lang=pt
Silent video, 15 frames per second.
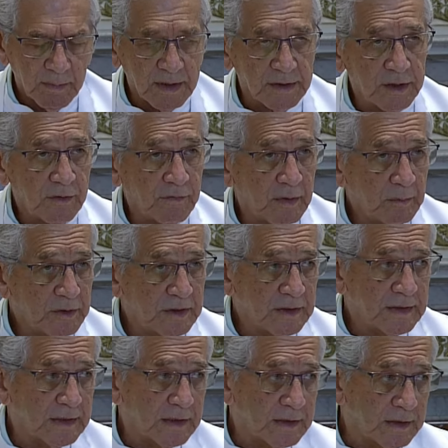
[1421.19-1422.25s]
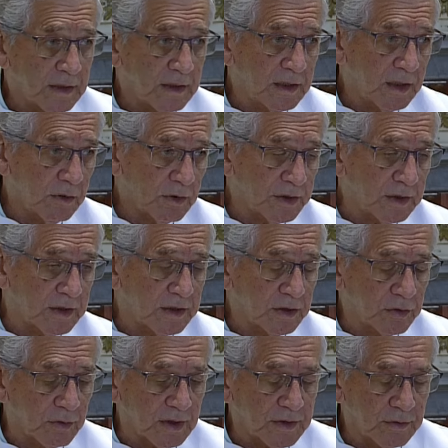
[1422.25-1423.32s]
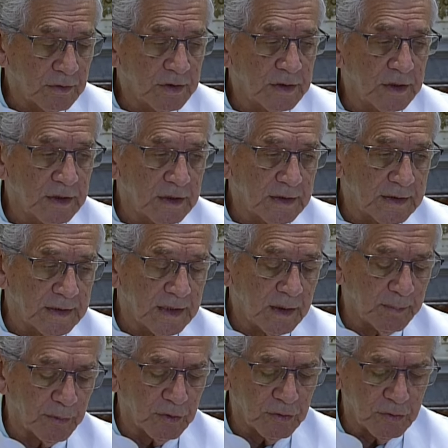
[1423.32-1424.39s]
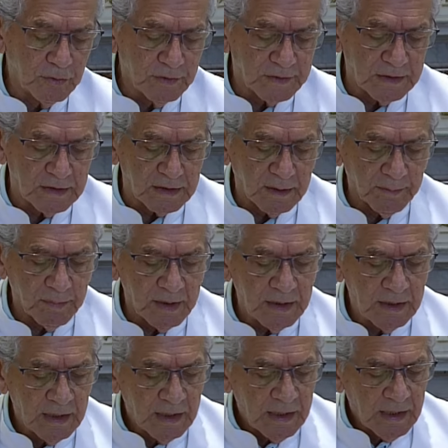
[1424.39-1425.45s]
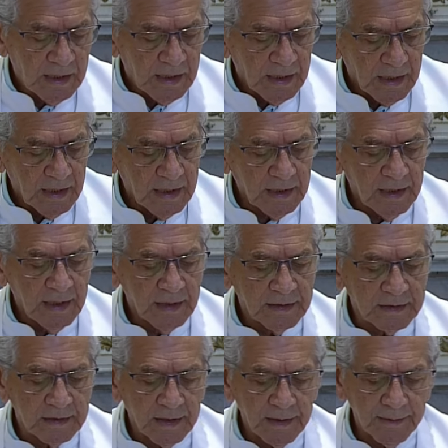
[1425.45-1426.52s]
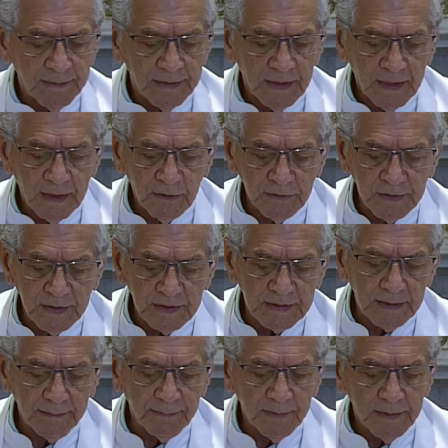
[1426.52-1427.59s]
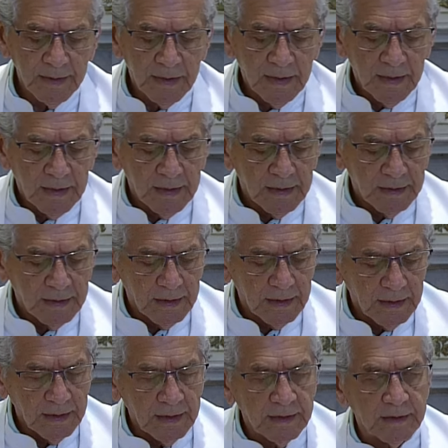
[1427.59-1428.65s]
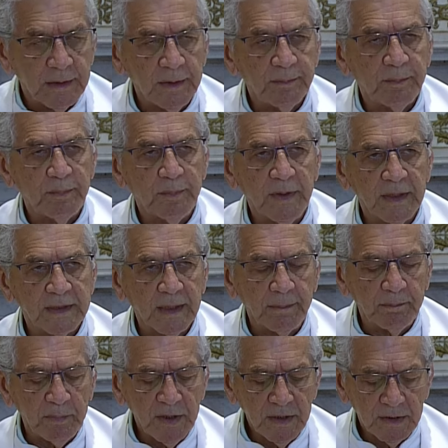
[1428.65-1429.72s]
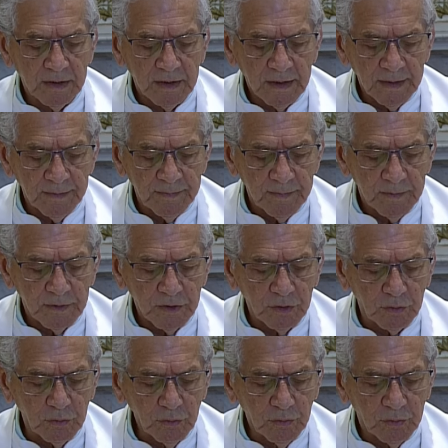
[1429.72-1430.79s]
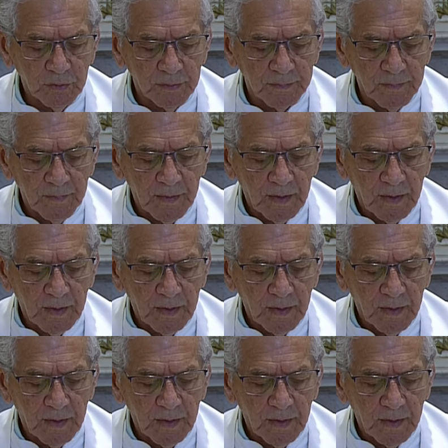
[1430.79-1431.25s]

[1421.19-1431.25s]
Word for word: Mas não vamos esquecer que há outras situações em que se reproduzem também é, essa, essa, esse, essa perda de tudo.